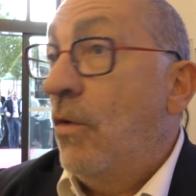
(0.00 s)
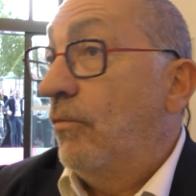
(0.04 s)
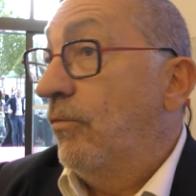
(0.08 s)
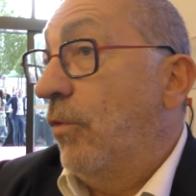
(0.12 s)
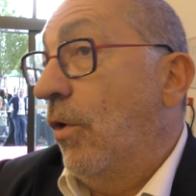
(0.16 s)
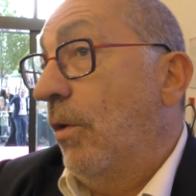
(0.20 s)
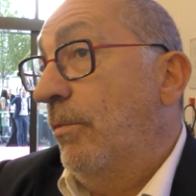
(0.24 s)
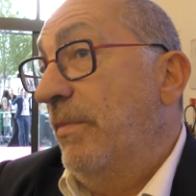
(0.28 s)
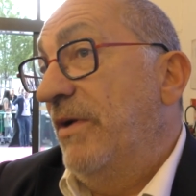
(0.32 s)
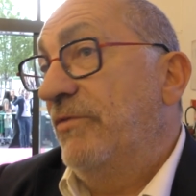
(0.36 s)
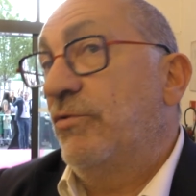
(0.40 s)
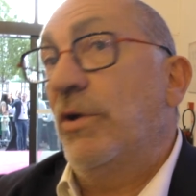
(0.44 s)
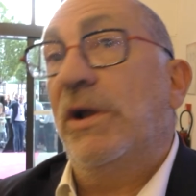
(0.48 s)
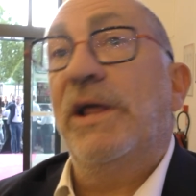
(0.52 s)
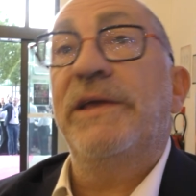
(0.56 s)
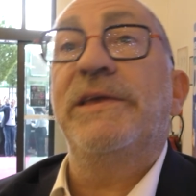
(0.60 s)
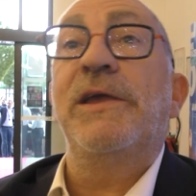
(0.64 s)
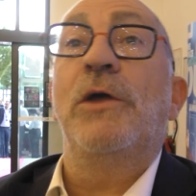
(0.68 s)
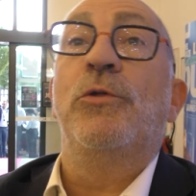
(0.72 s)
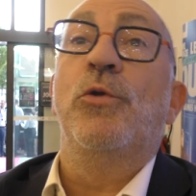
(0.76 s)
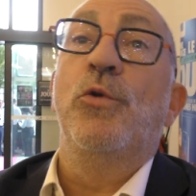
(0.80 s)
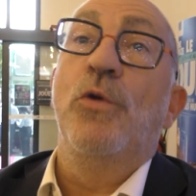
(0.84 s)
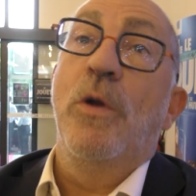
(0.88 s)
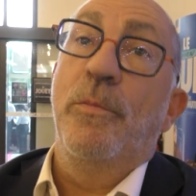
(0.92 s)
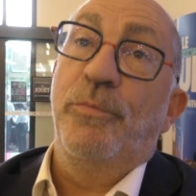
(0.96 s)
Bon, ben voilà, il
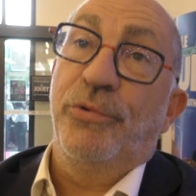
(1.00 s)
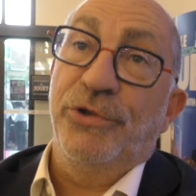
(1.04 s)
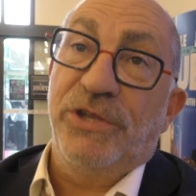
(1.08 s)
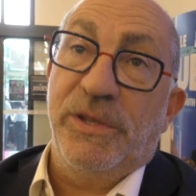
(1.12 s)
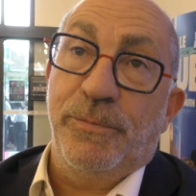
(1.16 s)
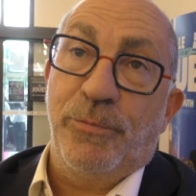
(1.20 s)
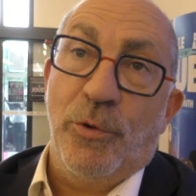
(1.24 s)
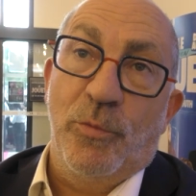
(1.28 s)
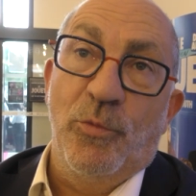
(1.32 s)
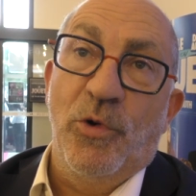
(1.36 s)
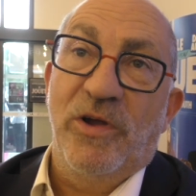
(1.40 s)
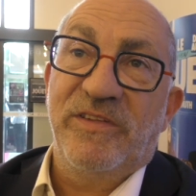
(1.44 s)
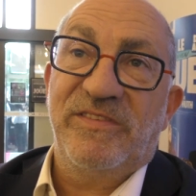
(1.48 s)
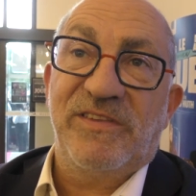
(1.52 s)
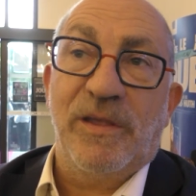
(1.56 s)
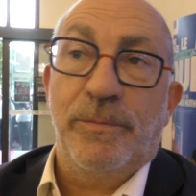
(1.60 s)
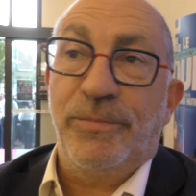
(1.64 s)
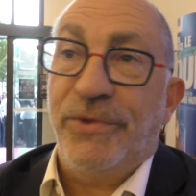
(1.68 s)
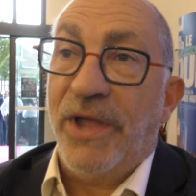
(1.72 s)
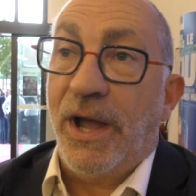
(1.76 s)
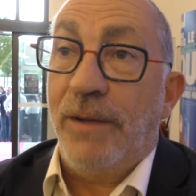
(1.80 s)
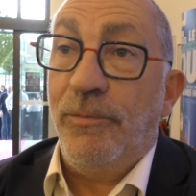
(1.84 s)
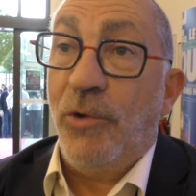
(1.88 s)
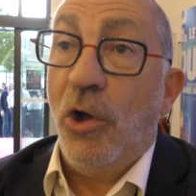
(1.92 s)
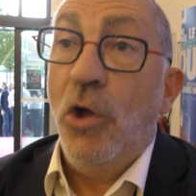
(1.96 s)
y a eu un petit peu moins en
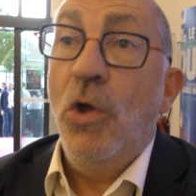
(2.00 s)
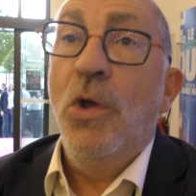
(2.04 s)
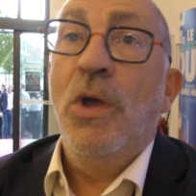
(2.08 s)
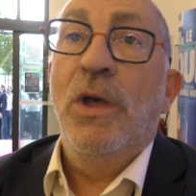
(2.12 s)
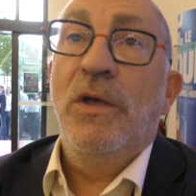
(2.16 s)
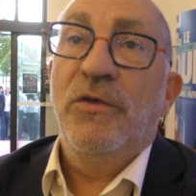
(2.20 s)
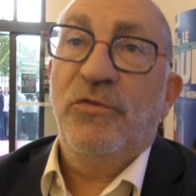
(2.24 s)
septembre.